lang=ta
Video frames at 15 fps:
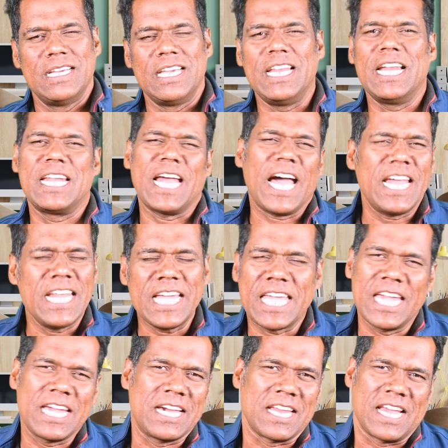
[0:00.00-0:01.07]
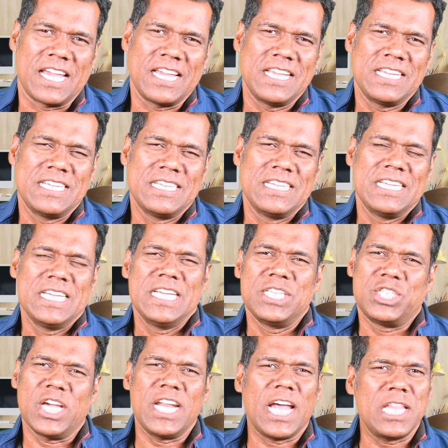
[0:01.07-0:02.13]
இல்ல நானே கேட்கிறேன்
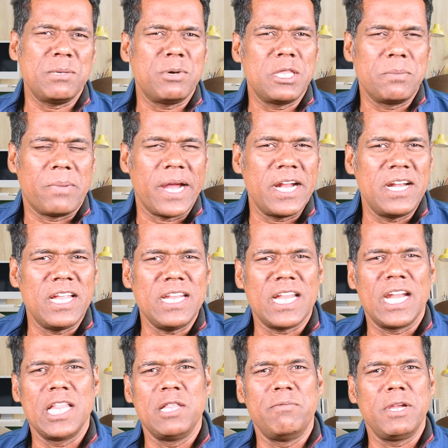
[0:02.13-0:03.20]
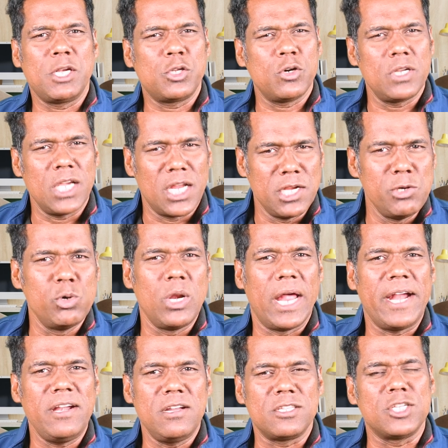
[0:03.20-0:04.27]
ஜனாதிபதி பைடன் அல்லது விக்டோரியா
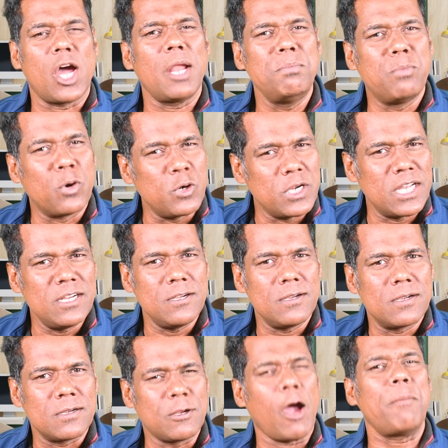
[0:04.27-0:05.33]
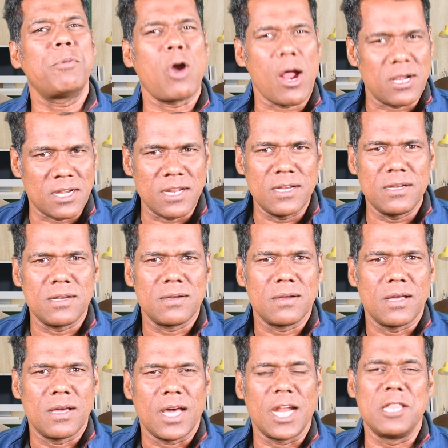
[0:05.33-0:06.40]
நியூலாண்ட் ஜான் போல்டன் டாம் காட்டன்
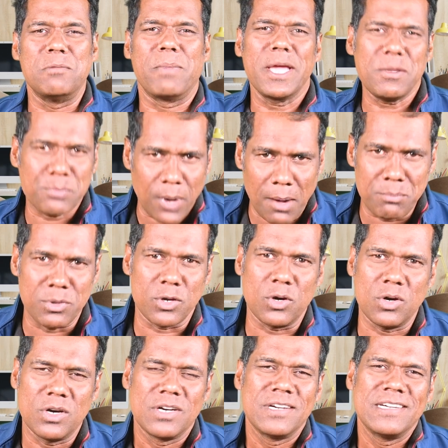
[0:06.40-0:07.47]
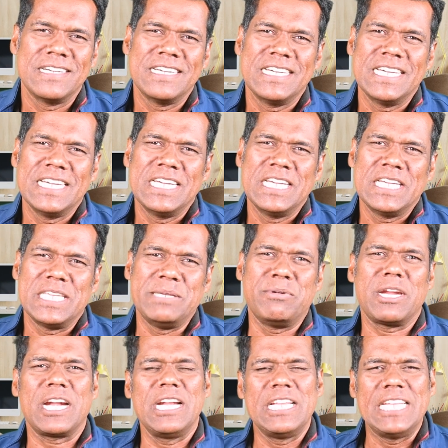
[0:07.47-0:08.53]
அல்லது மைக் பாம்பியோ
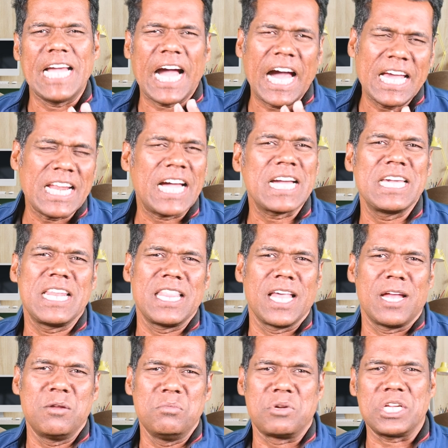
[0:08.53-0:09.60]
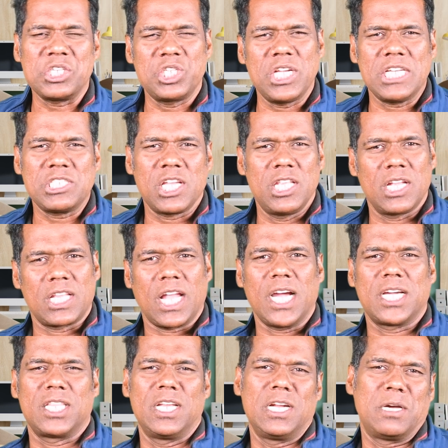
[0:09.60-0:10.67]
இவர்கள் யாராக இருந்தாலும் ரஷ்யா செய்த
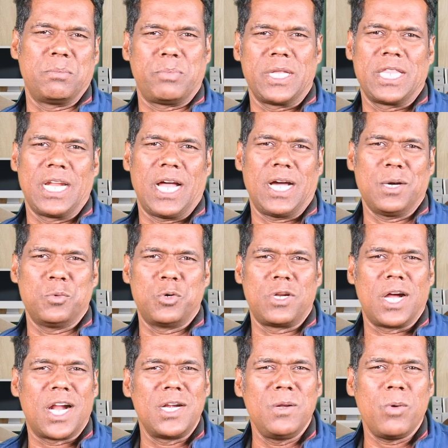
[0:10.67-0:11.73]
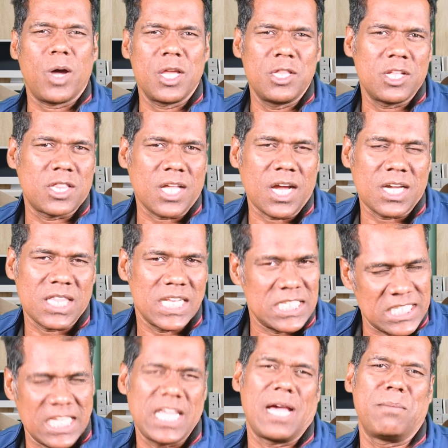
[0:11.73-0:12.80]
தாக்குதலுக்கு பதிலாக ஒரு அணு ஆயுத
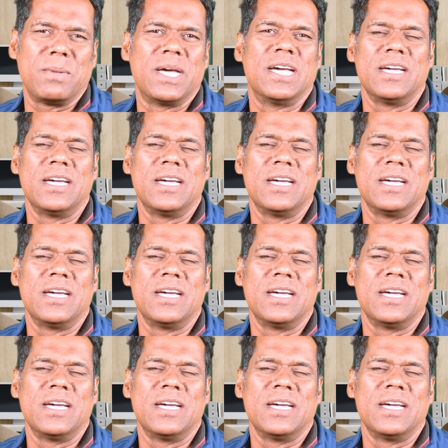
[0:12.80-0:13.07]
தாக்குதல் செய்யாம